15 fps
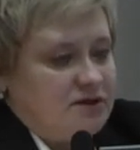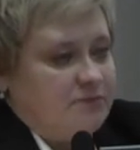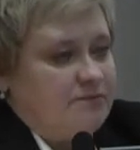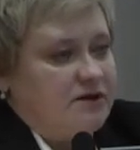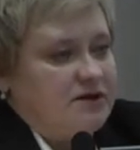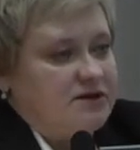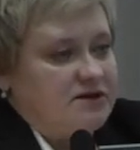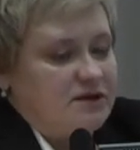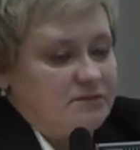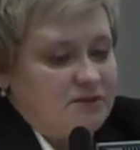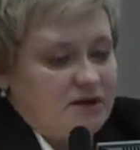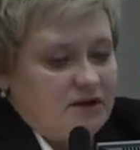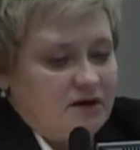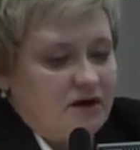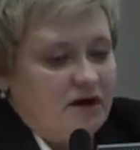
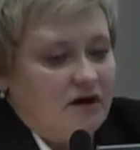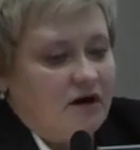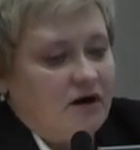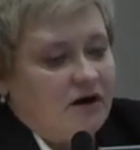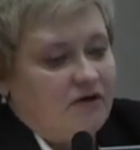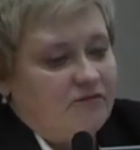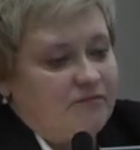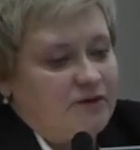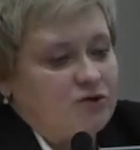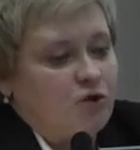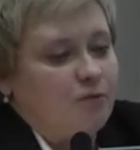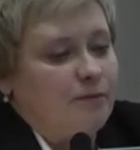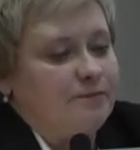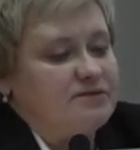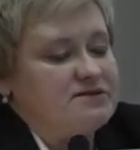гипогликемии в
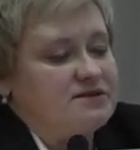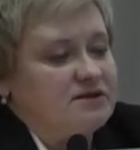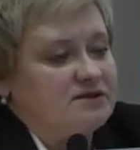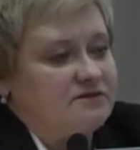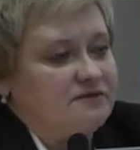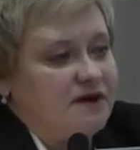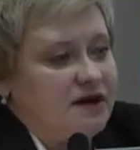подгруппе пациентов,